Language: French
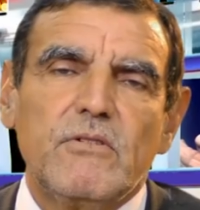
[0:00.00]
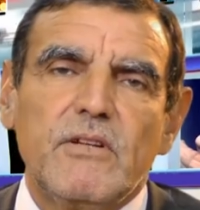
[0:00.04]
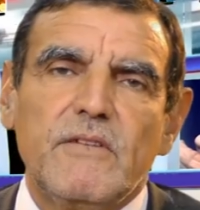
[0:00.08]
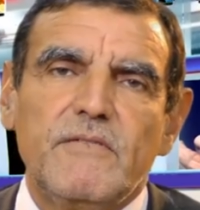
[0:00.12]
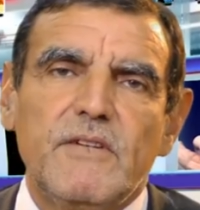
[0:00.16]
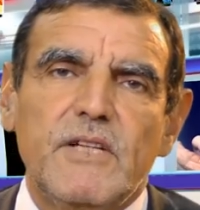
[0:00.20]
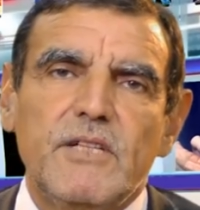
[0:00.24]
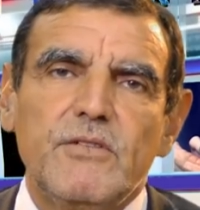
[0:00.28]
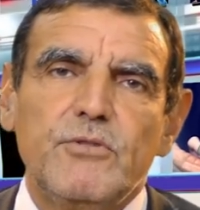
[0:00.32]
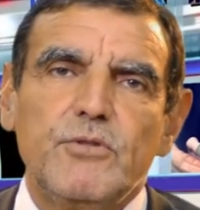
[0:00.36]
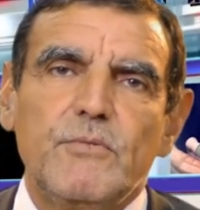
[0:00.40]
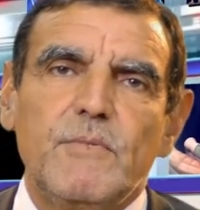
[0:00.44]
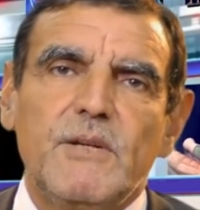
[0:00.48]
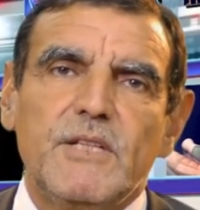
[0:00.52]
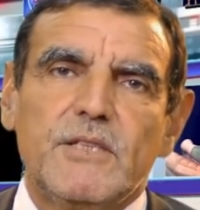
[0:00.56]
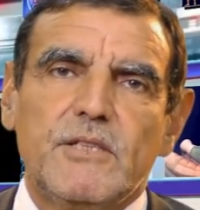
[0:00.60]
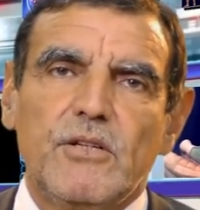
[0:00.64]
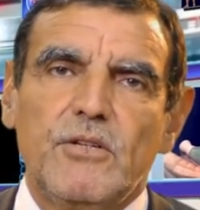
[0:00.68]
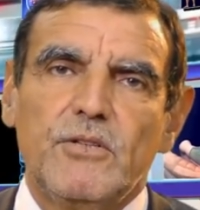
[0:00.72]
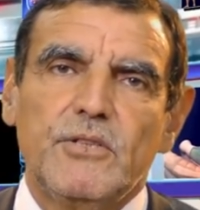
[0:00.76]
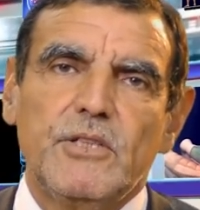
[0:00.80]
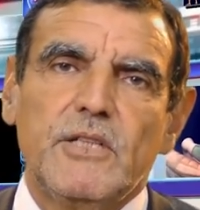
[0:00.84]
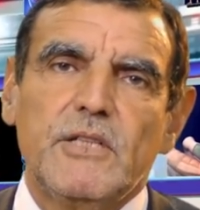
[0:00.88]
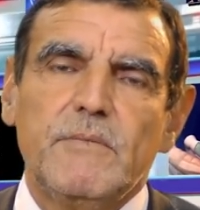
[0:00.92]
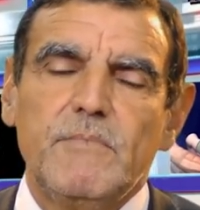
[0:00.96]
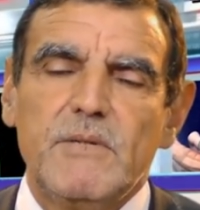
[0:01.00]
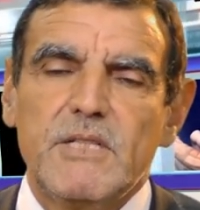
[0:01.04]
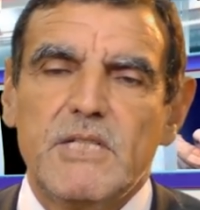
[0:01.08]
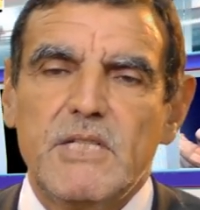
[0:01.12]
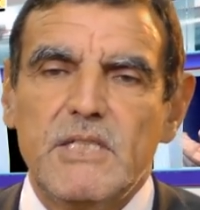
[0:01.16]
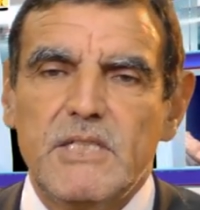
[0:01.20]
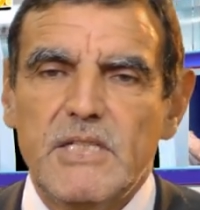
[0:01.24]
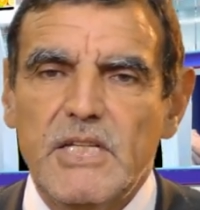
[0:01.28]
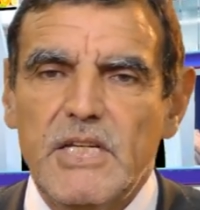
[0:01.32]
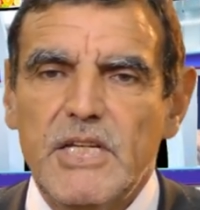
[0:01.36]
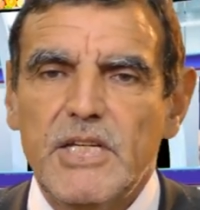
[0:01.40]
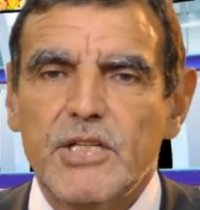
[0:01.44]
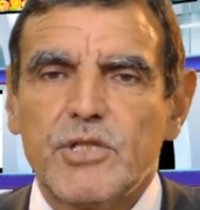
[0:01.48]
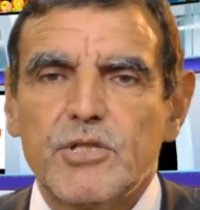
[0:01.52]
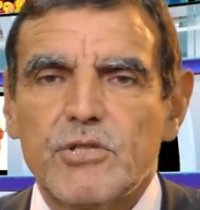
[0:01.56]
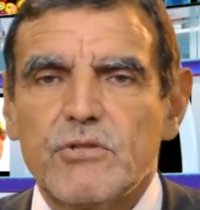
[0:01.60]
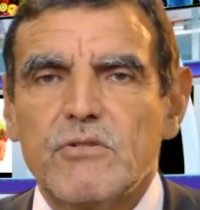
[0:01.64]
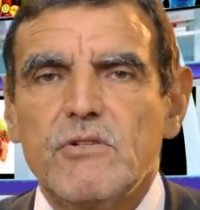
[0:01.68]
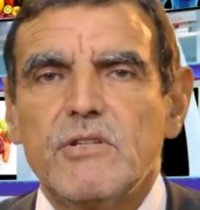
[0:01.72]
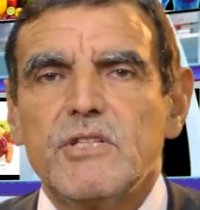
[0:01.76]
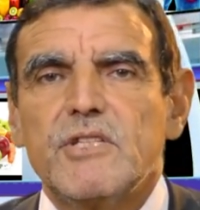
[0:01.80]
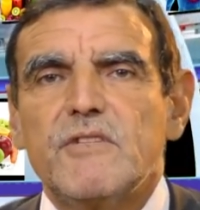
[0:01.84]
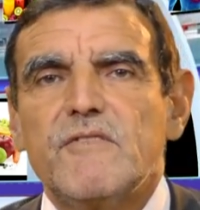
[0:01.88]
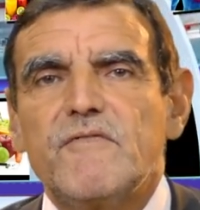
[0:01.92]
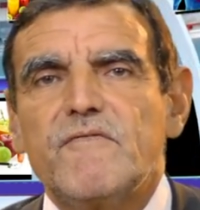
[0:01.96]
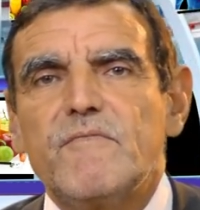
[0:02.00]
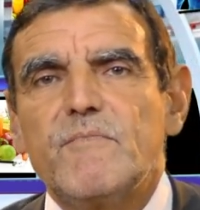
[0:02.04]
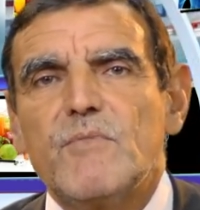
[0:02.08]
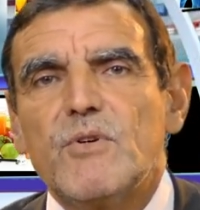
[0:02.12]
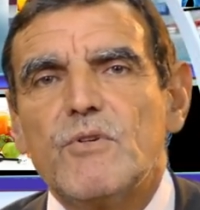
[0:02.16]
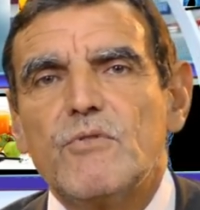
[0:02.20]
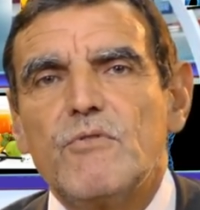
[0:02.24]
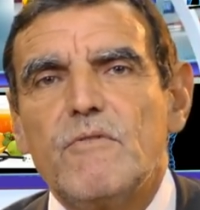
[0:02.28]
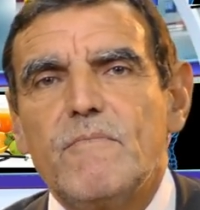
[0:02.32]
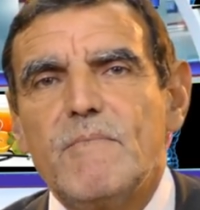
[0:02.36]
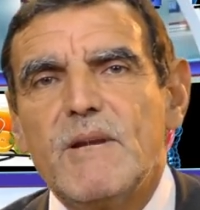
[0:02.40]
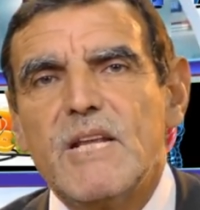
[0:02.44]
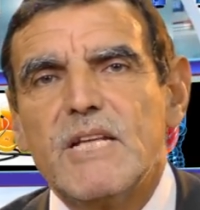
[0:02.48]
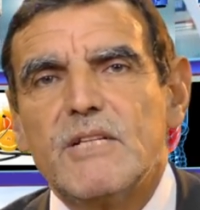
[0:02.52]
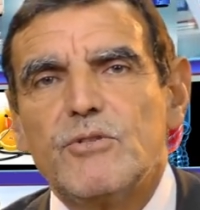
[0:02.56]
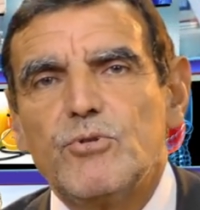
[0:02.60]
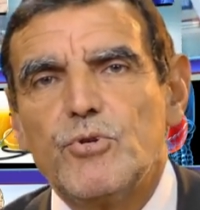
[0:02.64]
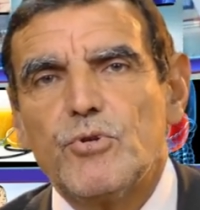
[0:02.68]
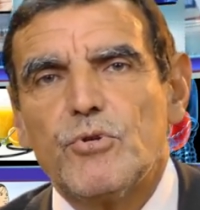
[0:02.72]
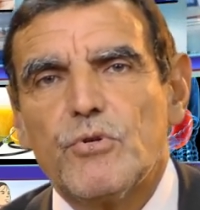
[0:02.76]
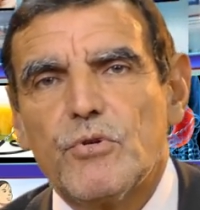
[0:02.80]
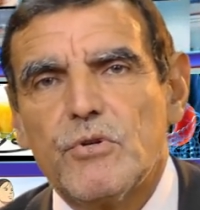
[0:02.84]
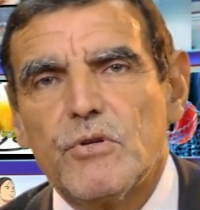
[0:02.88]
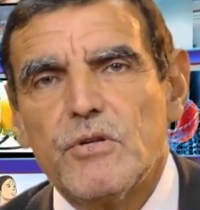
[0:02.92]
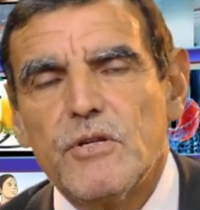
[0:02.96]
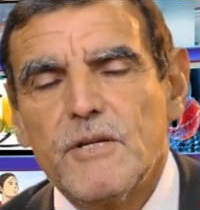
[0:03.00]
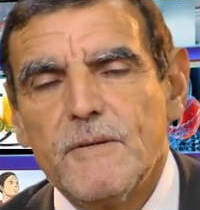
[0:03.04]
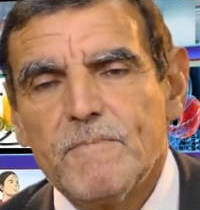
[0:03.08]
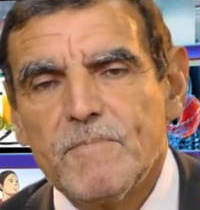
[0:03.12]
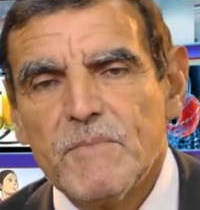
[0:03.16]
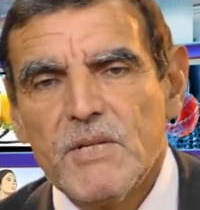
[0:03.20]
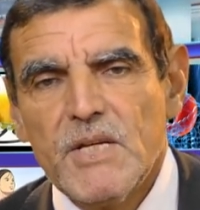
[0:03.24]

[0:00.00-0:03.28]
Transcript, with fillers: de la farine du blé tendre, mais c'était exclusivement le blé dur.